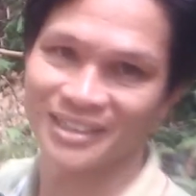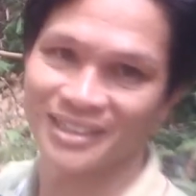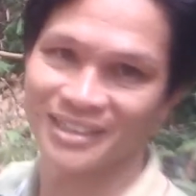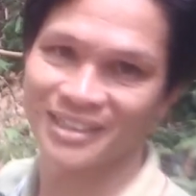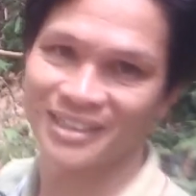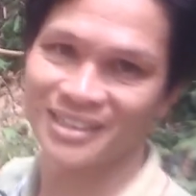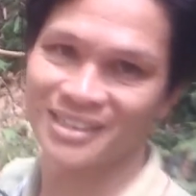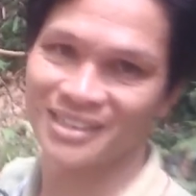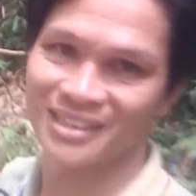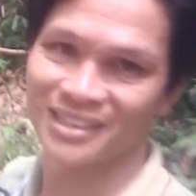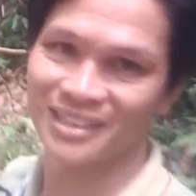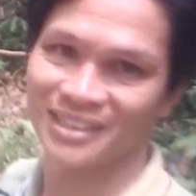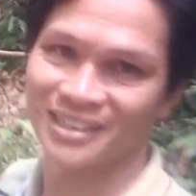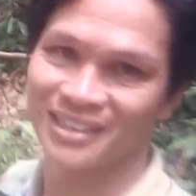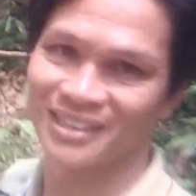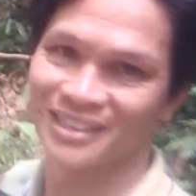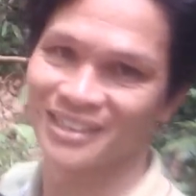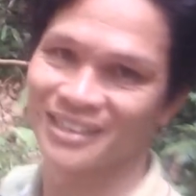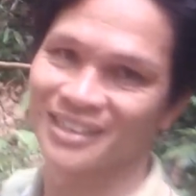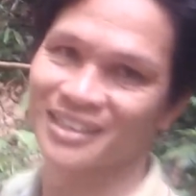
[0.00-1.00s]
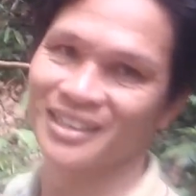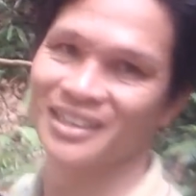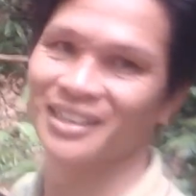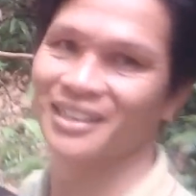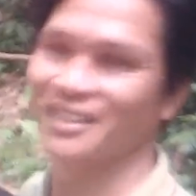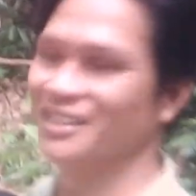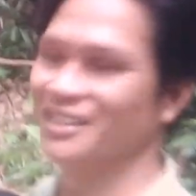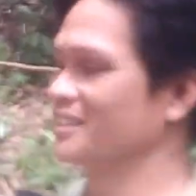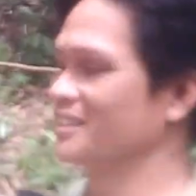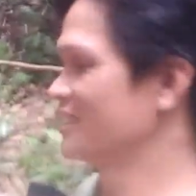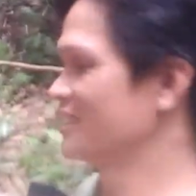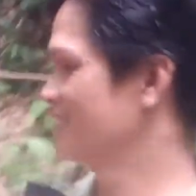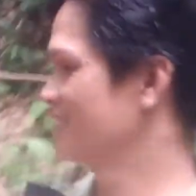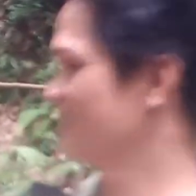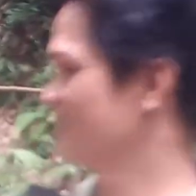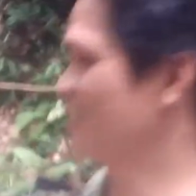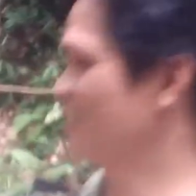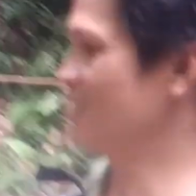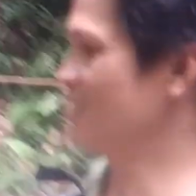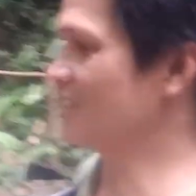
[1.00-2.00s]
di sini
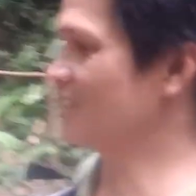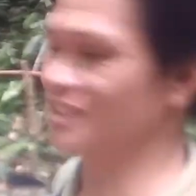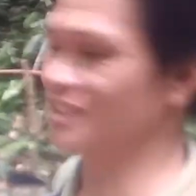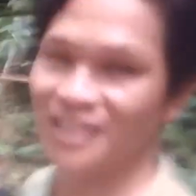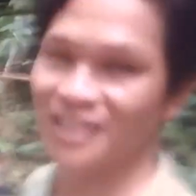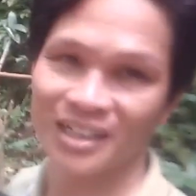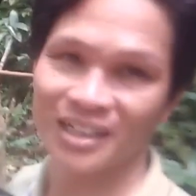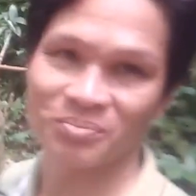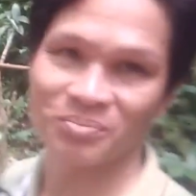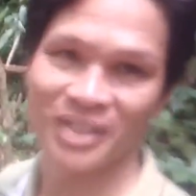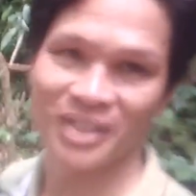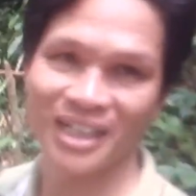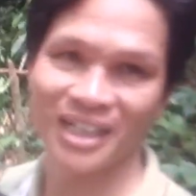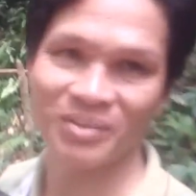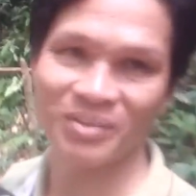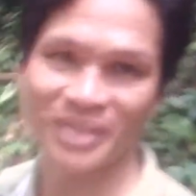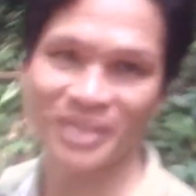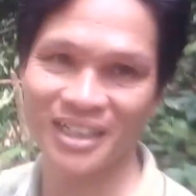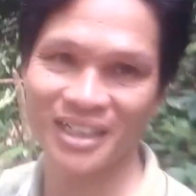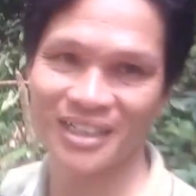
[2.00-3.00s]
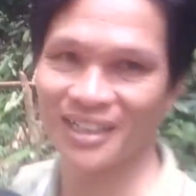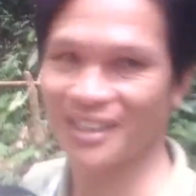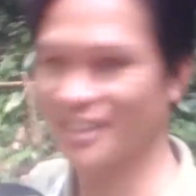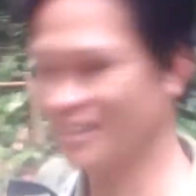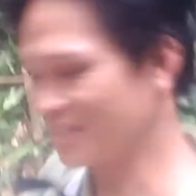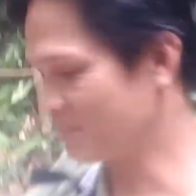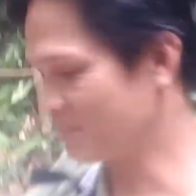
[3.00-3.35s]
dan ceritakan pengalaman Anda